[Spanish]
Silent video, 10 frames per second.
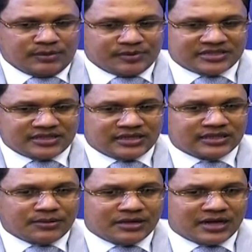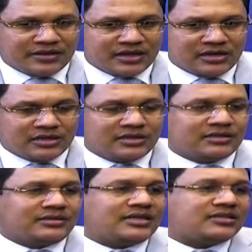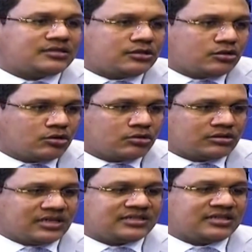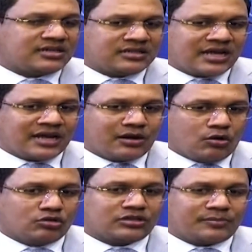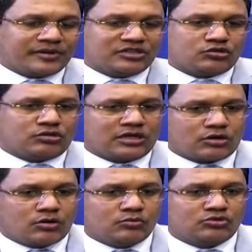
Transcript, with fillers: el presidente Abinader decidió designar otra persona. ¿Cómo